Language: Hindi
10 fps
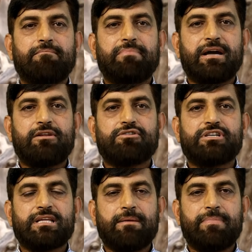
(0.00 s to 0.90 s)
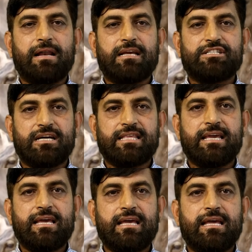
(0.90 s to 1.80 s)
बकरे और छतरे पालना चाहते
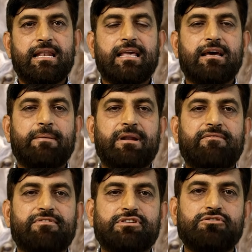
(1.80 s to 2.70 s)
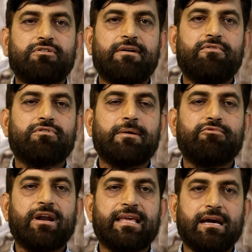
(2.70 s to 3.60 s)
हैं लेकिन अपना वजन जो है वो उनका
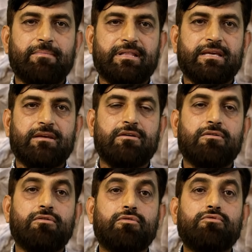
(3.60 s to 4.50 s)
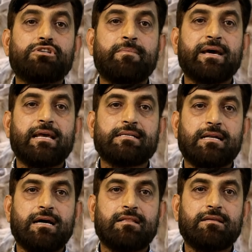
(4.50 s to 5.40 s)
पूरा नहीं कर पाते और कुछ हमारे
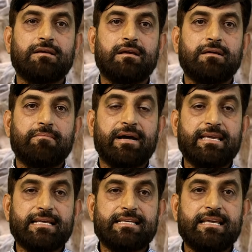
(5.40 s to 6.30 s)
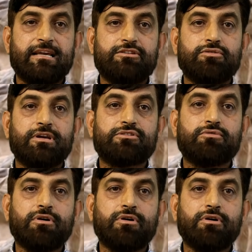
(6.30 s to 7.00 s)
हजरात भाई ऐसे हैं कि जो कि इसको